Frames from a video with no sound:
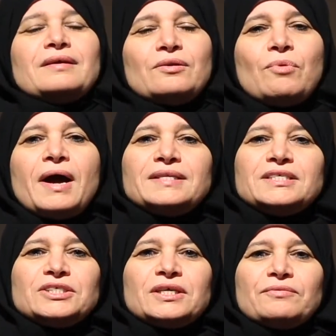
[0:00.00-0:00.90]
الواحد
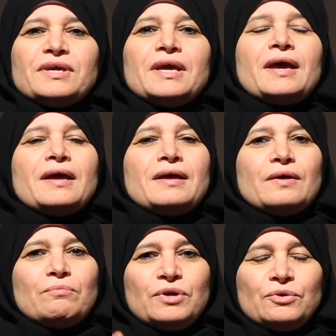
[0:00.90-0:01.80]
يشعر فيها
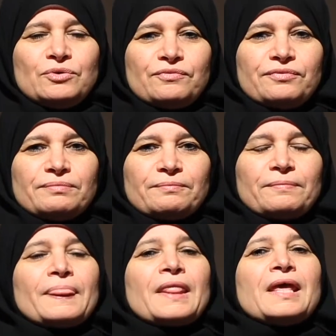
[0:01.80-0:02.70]
بعنف
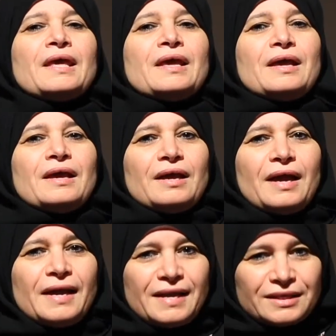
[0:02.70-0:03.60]

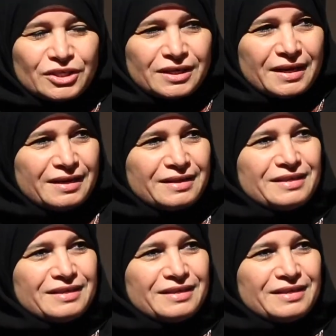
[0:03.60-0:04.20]
حياك الله